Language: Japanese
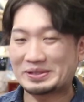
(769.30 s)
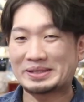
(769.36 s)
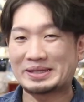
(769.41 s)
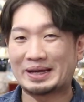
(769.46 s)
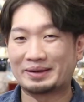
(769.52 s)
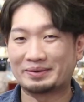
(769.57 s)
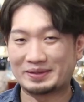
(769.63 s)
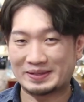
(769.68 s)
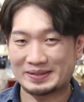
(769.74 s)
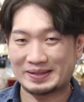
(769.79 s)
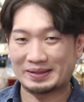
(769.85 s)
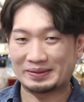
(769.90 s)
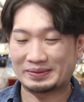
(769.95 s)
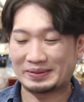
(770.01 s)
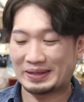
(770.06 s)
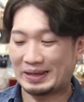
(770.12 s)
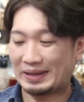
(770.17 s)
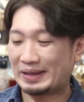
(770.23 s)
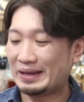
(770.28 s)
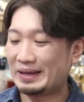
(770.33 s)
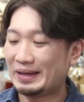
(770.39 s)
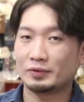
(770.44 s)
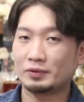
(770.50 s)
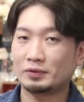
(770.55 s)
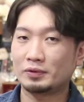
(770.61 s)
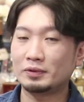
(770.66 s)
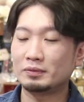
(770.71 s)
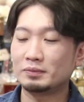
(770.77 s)
イスキーあるんですけどね、
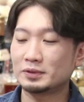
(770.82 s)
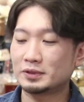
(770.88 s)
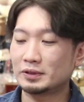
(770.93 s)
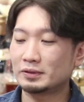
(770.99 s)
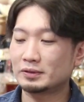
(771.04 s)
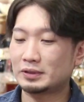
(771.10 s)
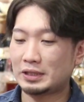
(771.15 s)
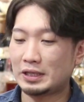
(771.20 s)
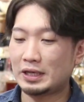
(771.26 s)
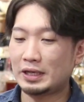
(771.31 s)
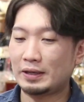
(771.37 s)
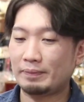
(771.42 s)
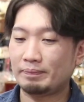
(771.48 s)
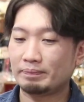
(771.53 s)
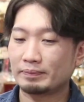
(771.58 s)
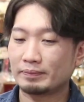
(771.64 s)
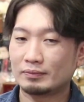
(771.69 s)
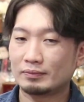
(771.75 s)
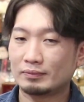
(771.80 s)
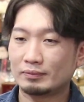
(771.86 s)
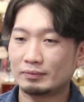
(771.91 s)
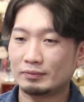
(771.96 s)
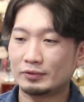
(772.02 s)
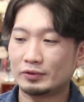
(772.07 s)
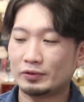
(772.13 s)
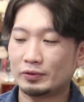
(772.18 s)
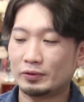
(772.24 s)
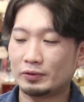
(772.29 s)
これ面白くて、う
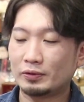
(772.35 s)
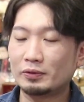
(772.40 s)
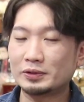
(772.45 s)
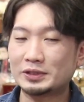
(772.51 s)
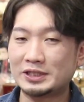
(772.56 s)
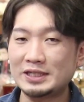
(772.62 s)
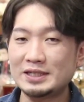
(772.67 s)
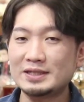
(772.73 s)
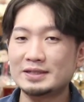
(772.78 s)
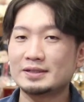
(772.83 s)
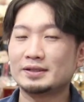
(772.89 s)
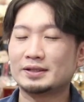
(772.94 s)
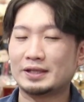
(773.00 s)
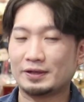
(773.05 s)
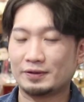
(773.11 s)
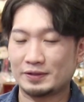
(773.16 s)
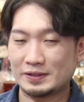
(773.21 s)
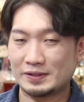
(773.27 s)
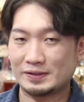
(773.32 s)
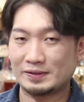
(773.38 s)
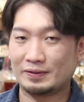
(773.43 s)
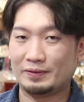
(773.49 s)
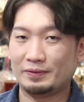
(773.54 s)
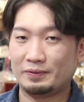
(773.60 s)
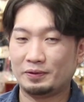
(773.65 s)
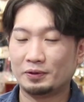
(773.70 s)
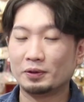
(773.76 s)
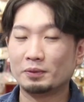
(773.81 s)
んと、ここジン作ってるんですよ。
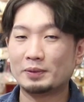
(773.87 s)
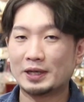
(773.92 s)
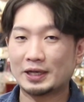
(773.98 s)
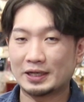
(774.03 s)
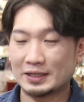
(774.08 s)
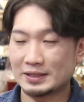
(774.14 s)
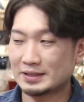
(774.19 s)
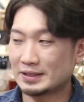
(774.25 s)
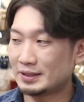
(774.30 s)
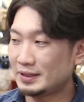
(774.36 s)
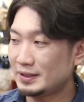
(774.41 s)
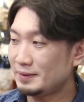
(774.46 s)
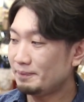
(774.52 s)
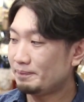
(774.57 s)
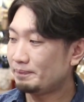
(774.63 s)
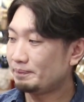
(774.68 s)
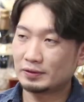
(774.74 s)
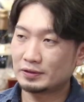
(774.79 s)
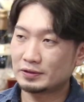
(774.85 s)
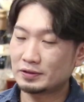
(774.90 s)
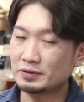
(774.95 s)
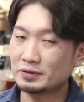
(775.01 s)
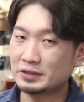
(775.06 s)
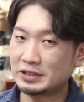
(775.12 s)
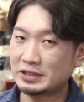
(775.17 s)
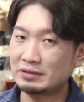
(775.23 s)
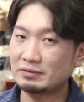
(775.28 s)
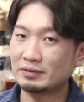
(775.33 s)
このメーカーさんね。そ
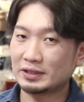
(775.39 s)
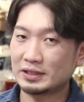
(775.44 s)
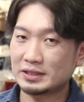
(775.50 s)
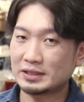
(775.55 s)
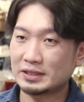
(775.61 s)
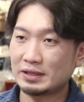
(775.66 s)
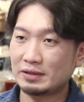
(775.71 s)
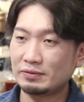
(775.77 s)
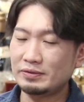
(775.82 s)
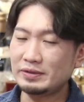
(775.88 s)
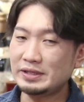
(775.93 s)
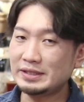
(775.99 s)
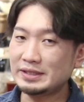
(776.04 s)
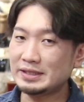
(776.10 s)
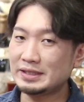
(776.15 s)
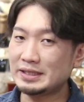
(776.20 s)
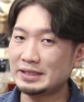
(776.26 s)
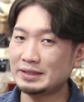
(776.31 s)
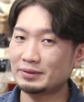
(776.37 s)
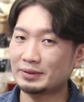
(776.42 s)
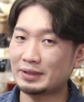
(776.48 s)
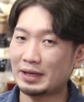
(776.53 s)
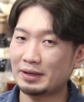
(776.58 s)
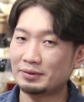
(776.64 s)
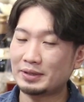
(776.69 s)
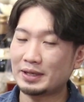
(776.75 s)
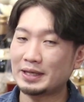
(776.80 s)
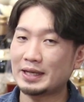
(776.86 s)
のジンはですね、ウイスキーの
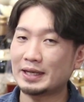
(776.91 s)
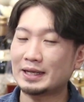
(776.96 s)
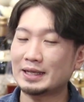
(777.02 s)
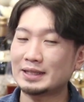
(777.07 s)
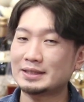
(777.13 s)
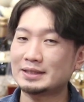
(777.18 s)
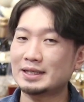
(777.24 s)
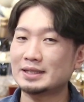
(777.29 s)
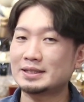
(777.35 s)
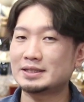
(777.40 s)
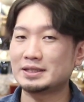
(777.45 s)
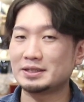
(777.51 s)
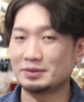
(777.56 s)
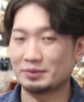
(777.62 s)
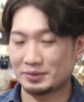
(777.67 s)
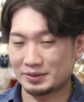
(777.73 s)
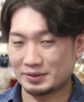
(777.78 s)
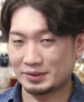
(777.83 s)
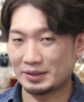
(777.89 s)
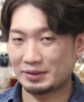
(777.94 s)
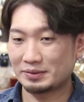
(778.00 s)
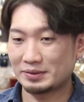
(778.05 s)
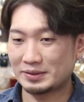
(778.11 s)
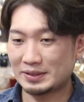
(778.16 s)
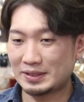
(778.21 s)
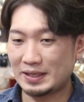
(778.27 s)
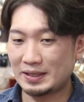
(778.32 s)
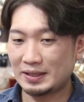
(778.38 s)
樽で寝かしたジンを作ってるん
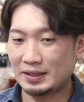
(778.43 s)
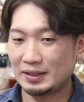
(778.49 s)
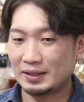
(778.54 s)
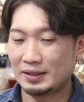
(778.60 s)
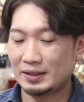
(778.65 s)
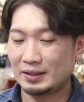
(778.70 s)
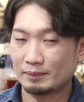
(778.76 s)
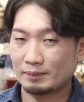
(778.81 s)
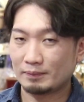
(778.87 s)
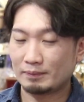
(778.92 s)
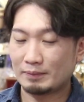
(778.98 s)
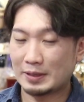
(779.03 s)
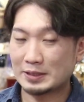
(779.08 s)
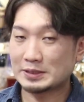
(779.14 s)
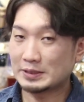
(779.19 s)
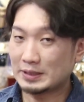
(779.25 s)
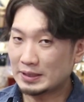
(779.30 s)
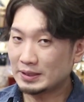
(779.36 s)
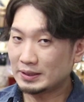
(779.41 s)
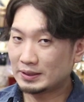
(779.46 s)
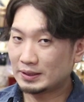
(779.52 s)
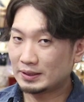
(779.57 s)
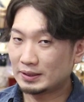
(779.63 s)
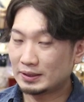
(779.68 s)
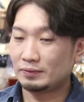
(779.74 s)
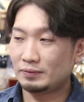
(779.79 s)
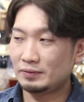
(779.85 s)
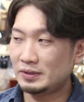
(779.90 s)
ですね。まずね。
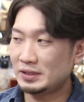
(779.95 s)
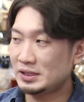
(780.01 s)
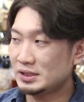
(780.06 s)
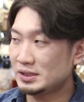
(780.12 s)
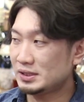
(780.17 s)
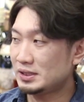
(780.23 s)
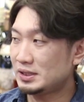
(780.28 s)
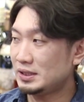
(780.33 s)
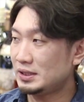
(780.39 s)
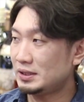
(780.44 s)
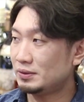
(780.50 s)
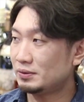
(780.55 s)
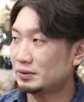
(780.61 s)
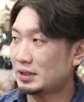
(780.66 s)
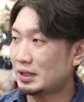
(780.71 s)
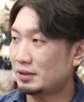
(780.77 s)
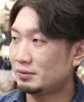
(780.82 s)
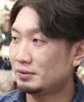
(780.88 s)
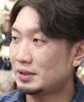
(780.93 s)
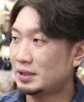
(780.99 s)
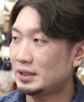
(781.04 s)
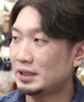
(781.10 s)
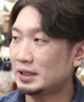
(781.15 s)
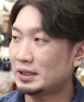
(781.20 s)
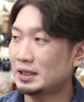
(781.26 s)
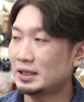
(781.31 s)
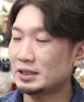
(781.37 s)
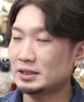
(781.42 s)
ウイスキーの樽で
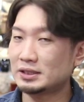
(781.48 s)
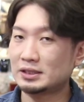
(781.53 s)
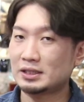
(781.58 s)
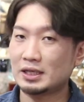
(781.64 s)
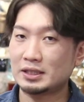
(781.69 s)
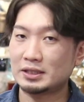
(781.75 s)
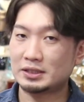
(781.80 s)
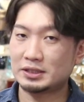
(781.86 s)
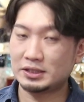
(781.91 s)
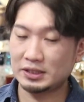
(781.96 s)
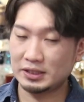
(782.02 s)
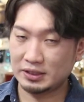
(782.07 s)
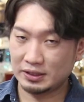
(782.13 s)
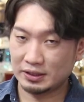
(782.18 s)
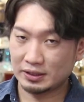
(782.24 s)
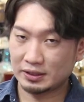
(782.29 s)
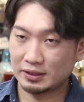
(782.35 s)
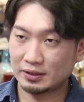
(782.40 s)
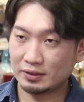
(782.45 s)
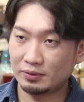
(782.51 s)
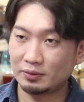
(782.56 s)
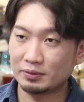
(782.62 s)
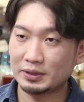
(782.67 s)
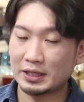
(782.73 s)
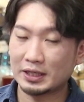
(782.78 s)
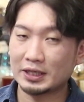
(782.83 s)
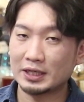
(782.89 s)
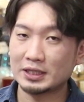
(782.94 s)
寝かしたジン
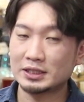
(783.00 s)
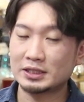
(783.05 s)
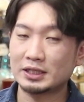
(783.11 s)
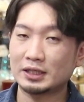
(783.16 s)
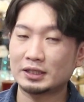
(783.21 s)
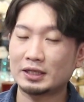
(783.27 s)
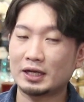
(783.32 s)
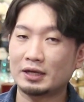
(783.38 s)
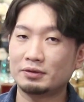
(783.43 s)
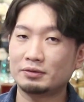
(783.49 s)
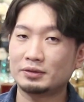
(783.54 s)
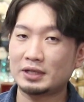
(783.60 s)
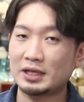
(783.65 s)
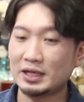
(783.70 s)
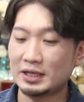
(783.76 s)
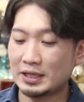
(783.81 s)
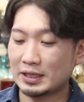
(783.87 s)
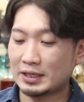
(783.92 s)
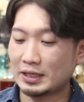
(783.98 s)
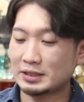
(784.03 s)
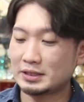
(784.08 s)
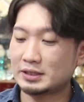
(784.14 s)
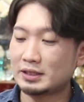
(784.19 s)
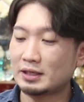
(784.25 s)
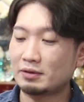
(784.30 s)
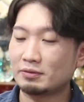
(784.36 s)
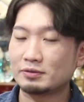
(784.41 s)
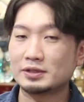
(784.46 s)
を寝かした樽で寝か
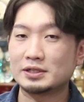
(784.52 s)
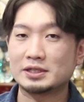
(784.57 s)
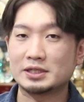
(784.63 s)
せたウイ